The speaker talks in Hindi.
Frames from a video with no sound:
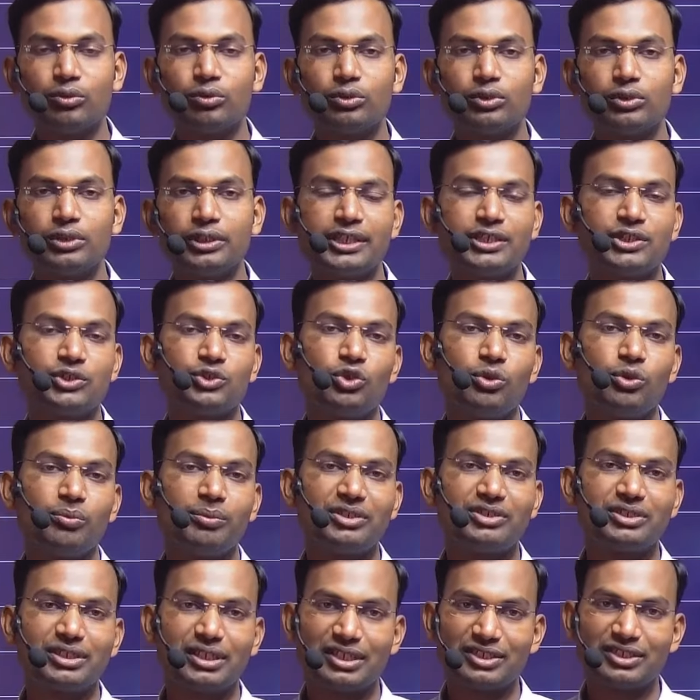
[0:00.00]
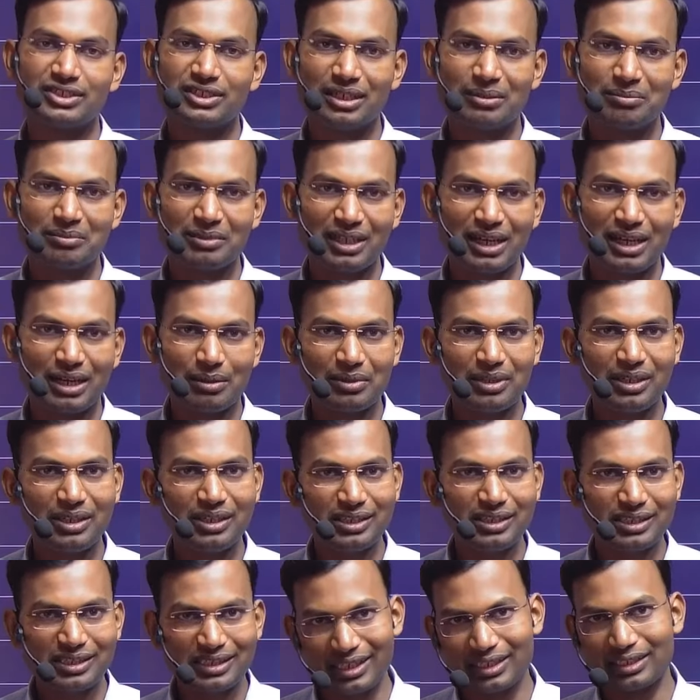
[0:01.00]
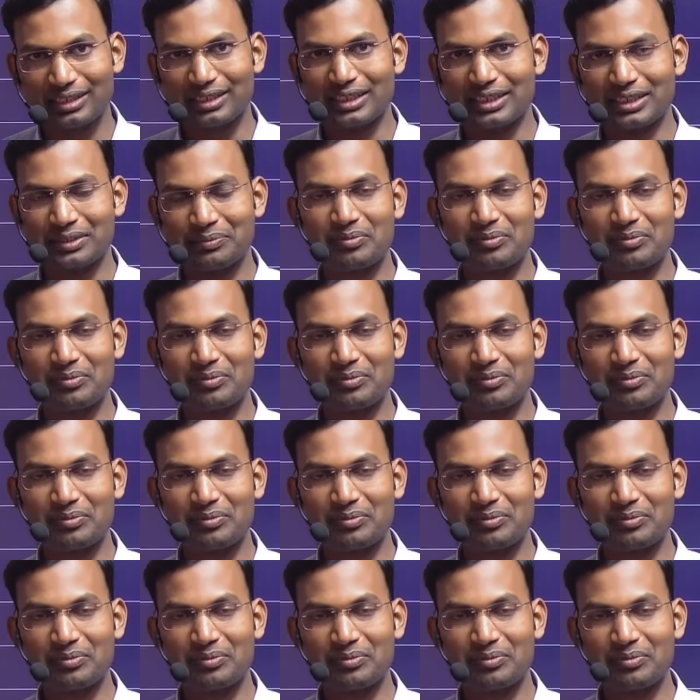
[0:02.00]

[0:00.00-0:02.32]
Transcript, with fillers: उद्देश्यों पर चर्चा हमने यहाँ पर किए थे